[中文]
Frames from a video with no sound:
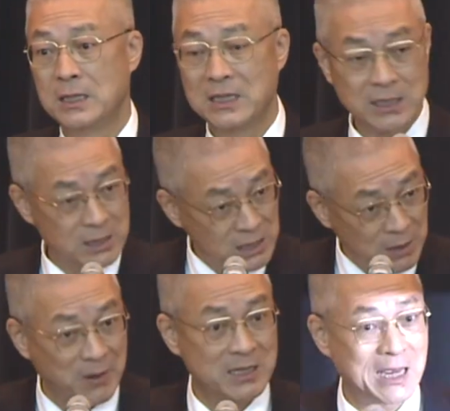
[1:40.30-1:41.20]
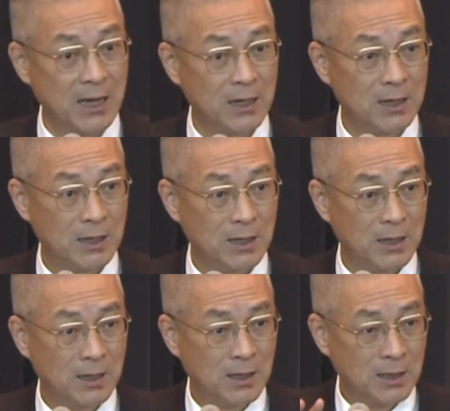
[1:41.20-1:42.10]
但是基本上
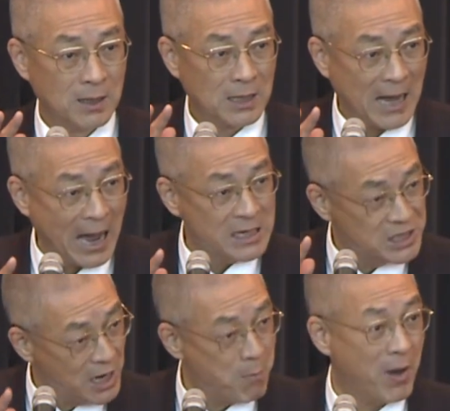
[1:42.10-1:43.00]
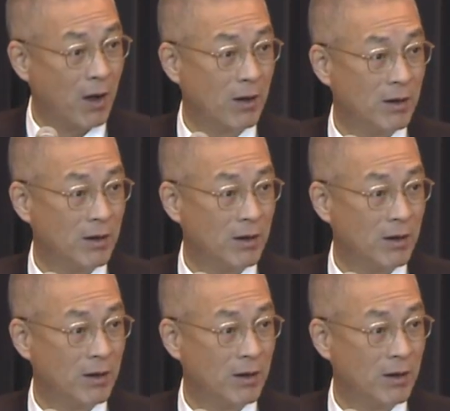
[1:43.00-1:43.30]
看健保，